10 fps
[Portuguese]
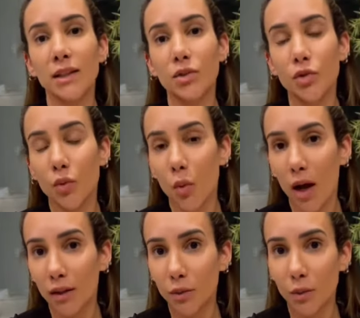de um
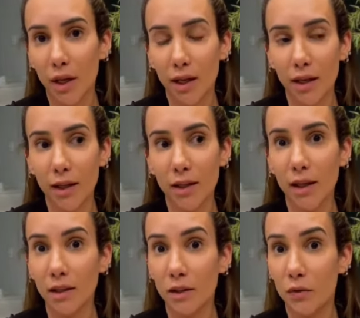quadro é,
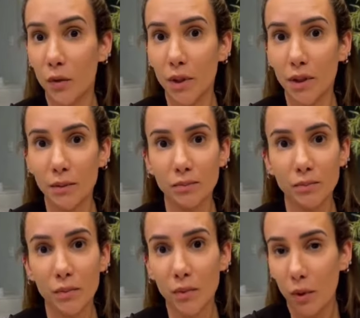que foi
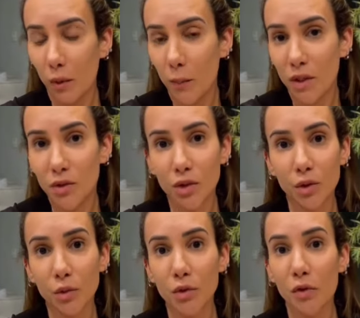
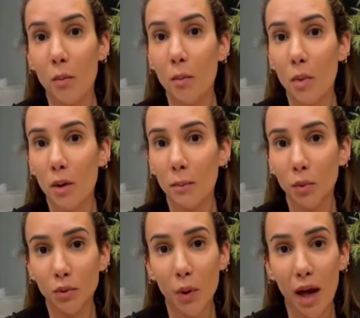acometido de forma
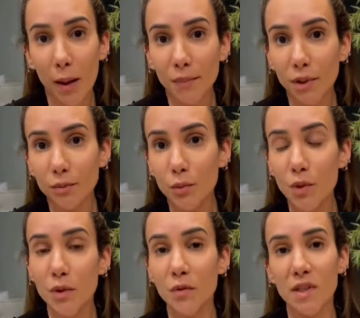muito rápida de
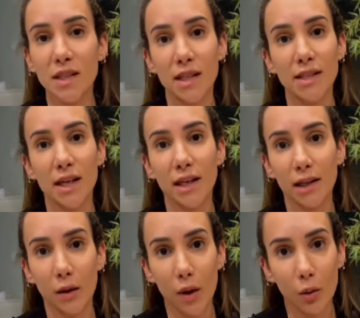insuficiência
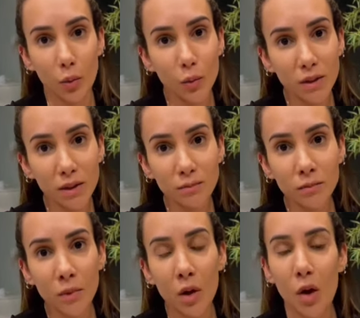renal aguda,
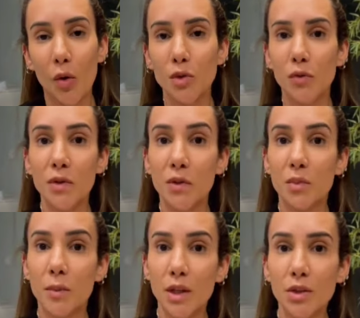onde eu fui
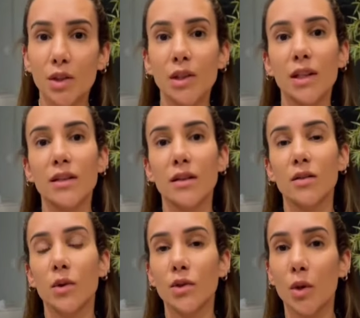submetida a
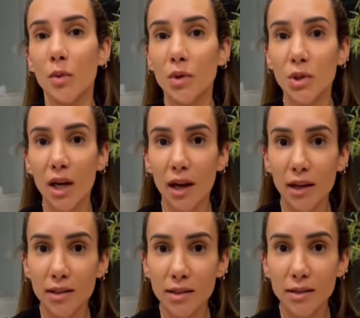sessões de
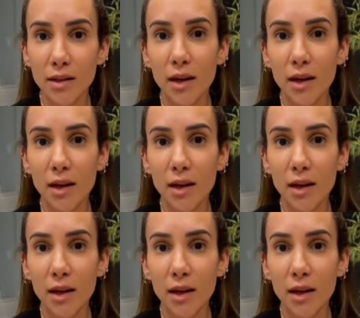hemodiálise